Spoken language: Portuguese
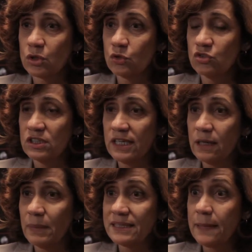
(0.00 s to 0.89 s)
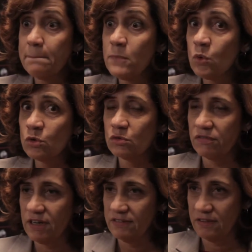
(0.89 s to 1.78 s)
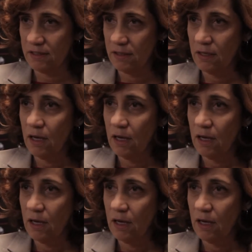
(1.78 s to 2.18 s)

que o cinema tem muito a fazer,